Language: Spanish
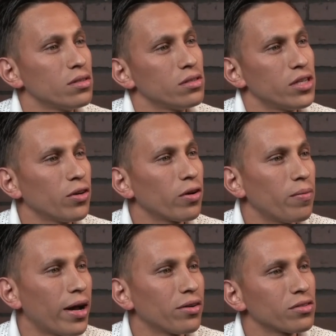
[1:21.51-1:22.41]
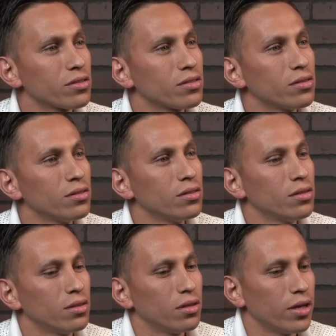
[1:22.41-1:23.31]
cinco hermanos,
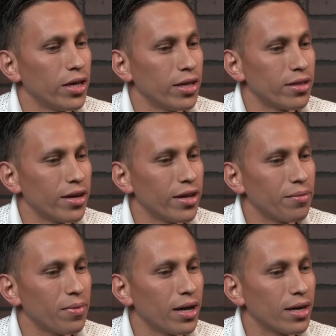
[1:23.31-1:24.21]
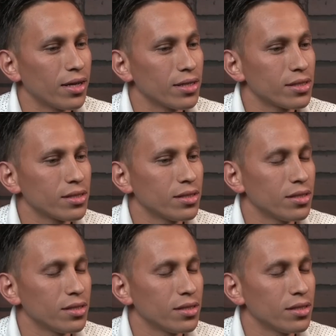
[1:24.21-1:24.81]
eh, tres hermanas